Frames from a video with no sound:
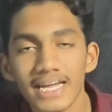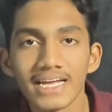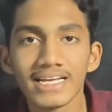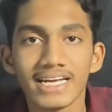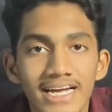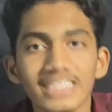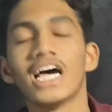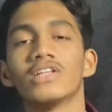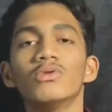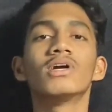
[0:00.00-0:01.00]
ये ये
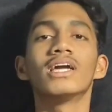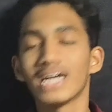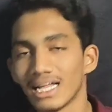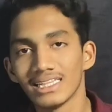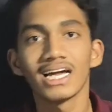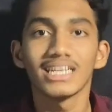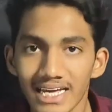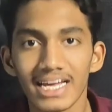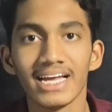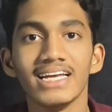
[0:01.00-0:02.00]
जादू के खानदान
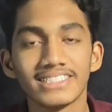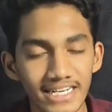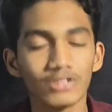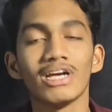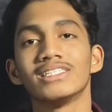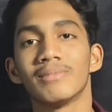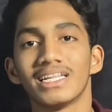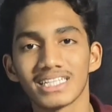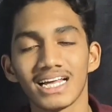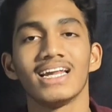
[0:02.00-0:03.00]
के हैं इसलिए तो ऐसे
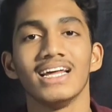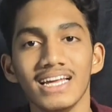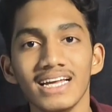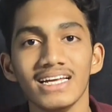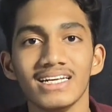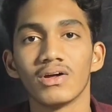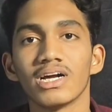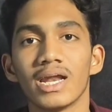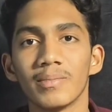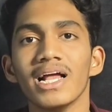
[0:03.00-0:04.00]
बात कर रहे हैं और
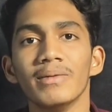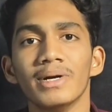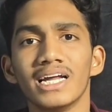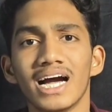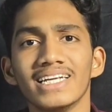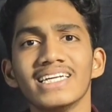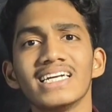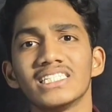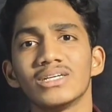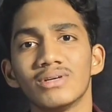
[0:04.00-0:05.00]
घर में हेलमेट लगाने की
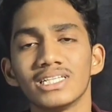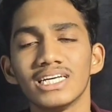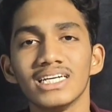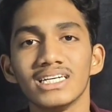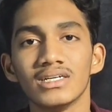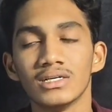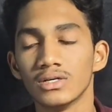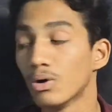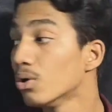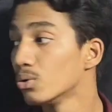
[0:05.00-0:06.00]
क्या जरूरत है
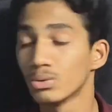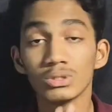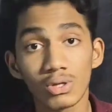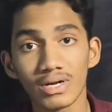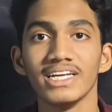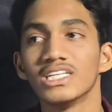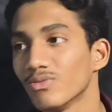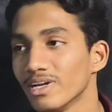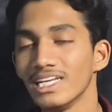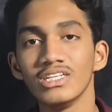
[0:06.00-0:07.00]
ओ सॉरी ये तो
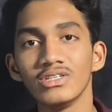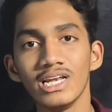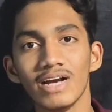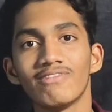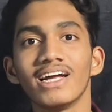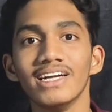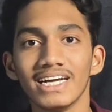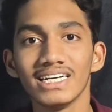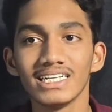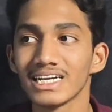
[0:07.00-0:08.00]
वही है ना जो लेफ्ट का
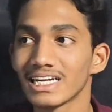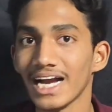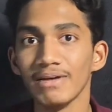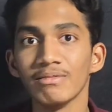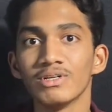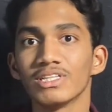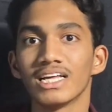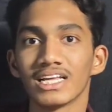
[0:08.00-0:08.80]
इंडिकेटर देकर राइट में मुड़ते